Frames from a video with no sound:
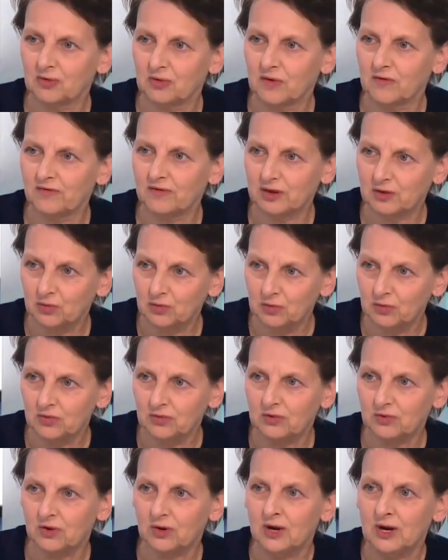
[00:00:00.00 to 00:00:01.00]
de leur
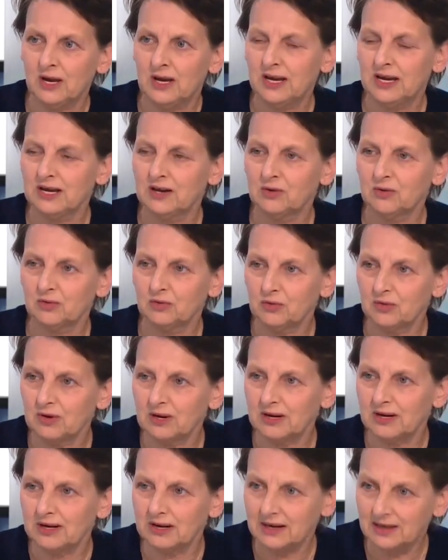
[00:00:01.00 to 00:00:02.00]
virus et que
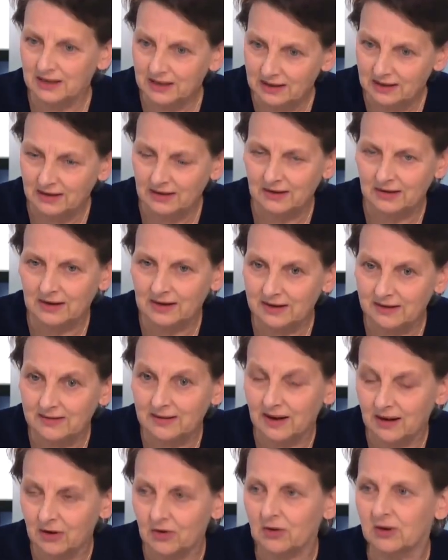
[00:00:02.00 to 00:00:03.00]
donc
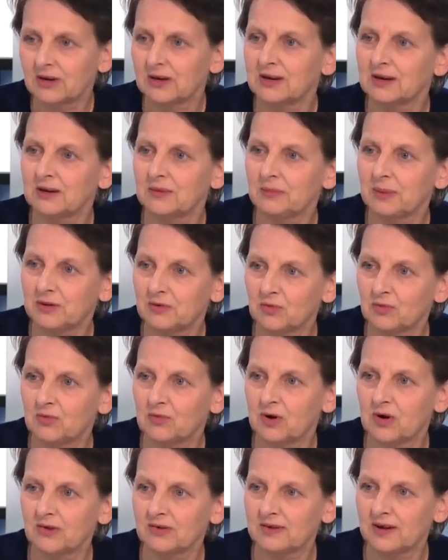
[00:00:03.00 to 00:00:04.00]
l'extérieur les, n'était mmh. pas mmh. au
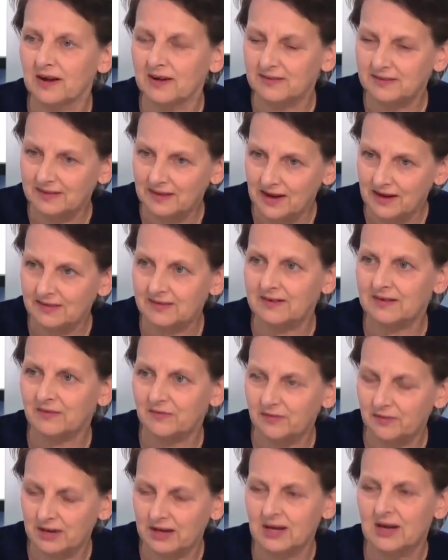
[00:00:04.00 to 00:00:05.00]
Ça, au moins, c'est fait. Ça,
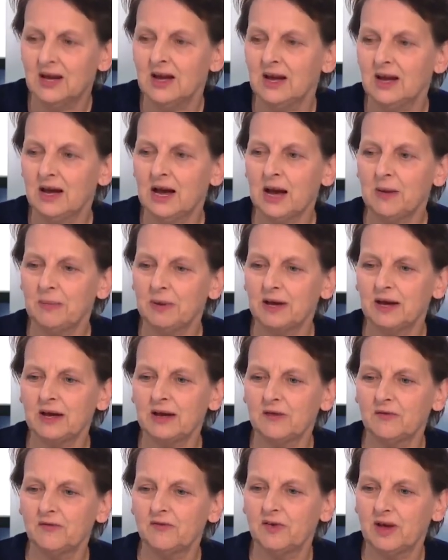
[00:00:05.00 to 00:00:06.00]
c'est fait.
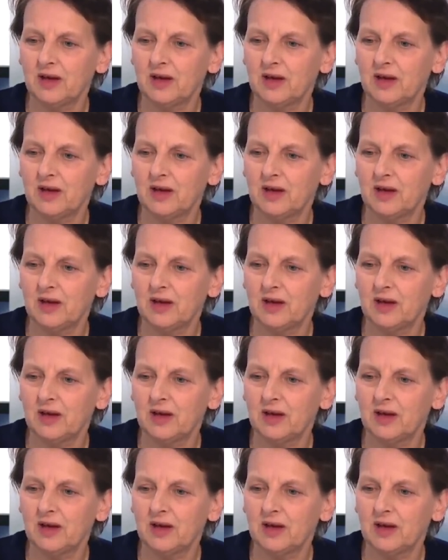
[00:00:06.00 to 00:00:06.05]
Après,